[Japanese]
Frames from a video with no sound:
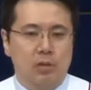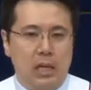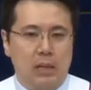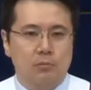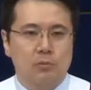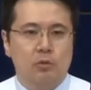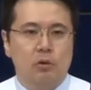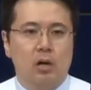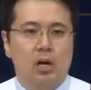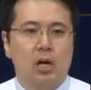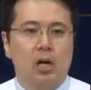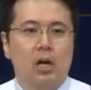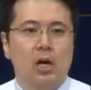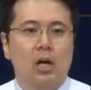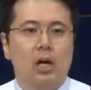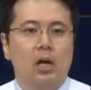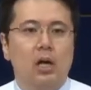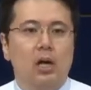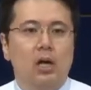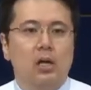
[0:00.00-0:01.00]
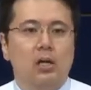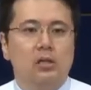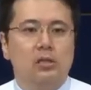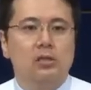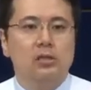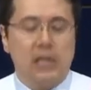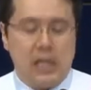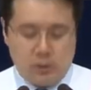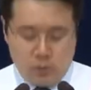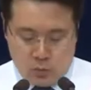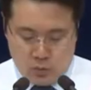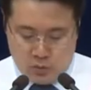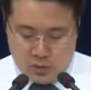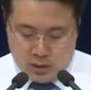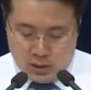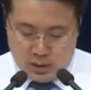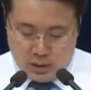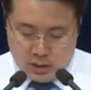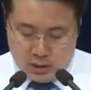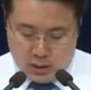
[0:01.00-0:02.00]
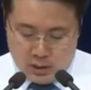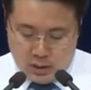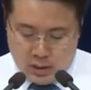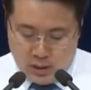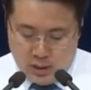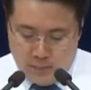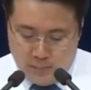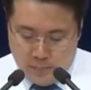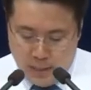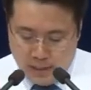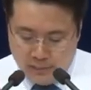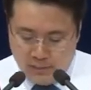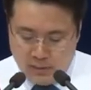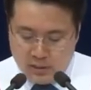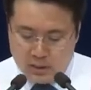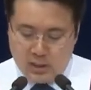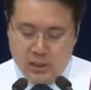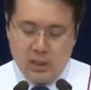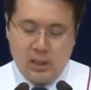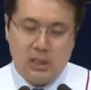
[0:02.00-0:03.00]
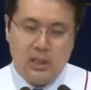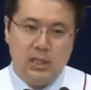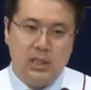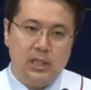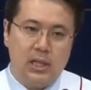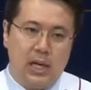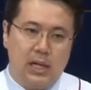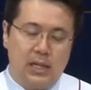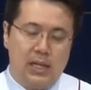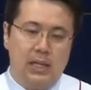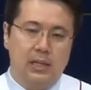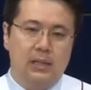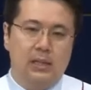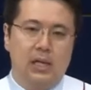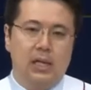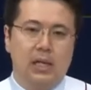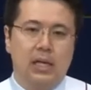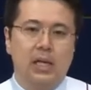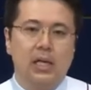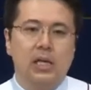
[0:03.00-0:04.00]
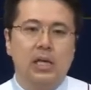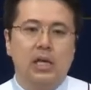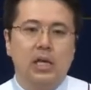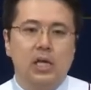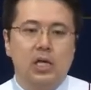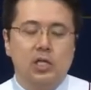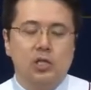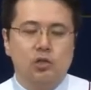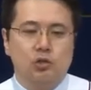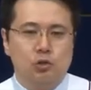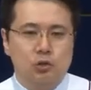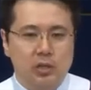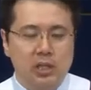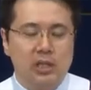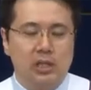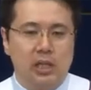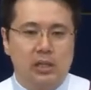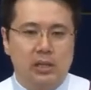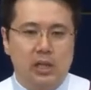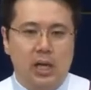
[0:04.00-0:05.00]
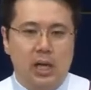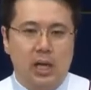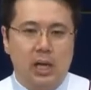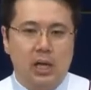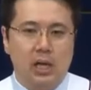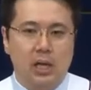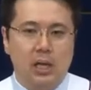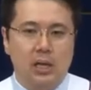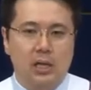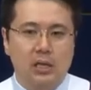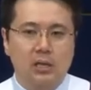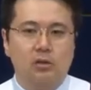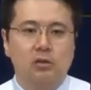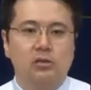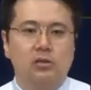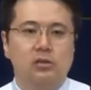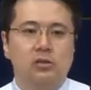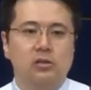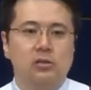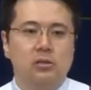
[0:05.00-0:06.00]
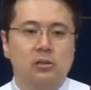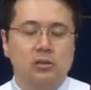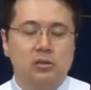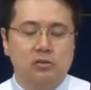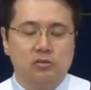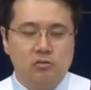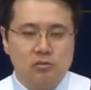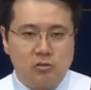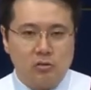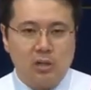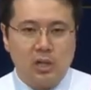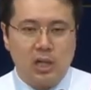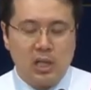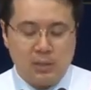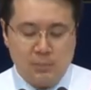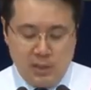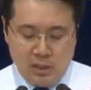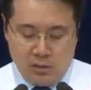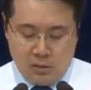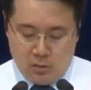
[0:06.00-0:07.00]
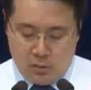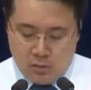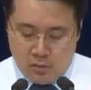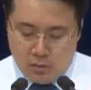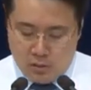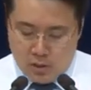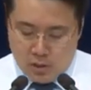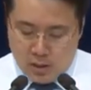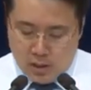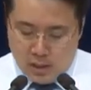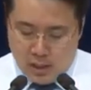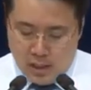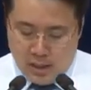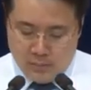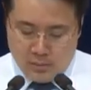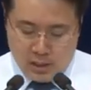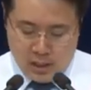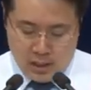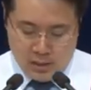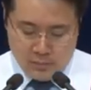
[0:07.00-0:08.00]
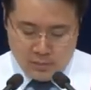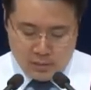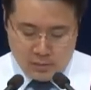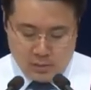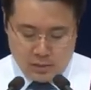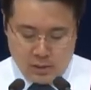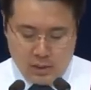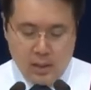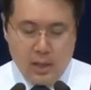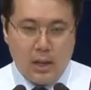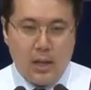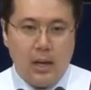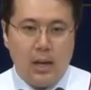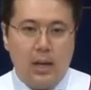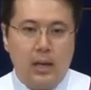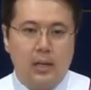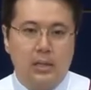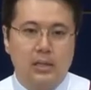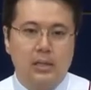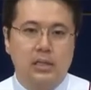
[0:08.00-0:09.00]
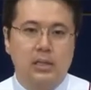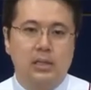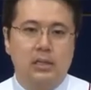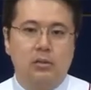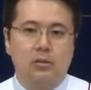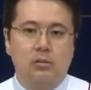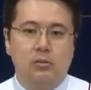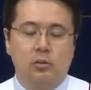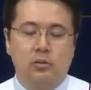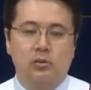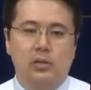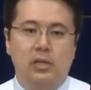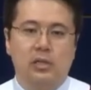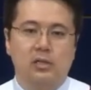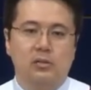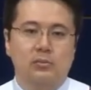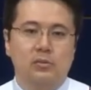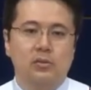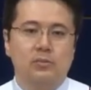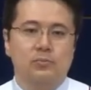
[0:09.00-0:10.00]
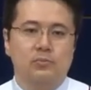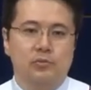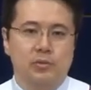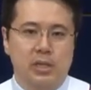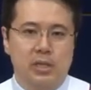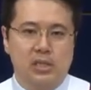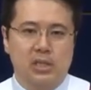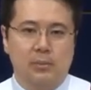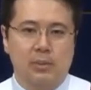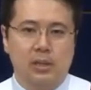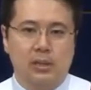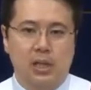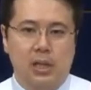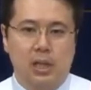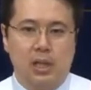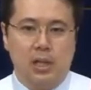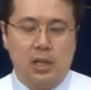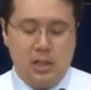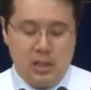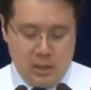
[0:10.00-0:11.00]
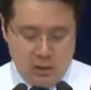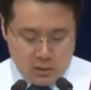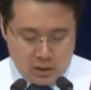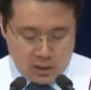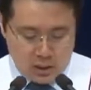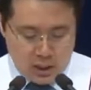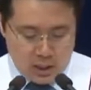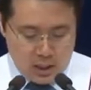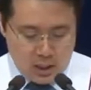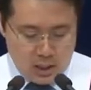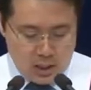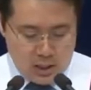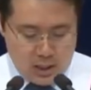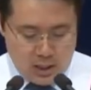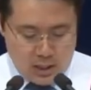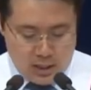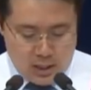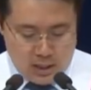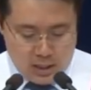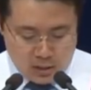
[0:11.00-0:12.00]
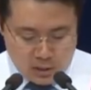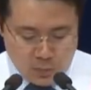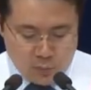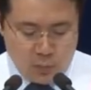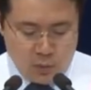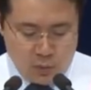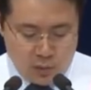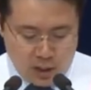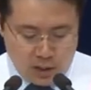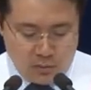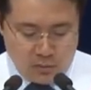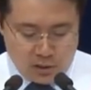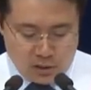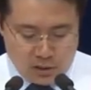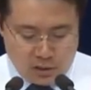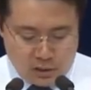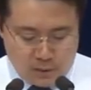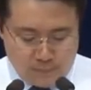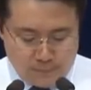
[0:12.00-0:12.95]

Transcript: そしてアブラハムとその子孫がこのカナの地に、え入って主人となるということを信じて行った信仰的な歩みだったということを意味しているわけです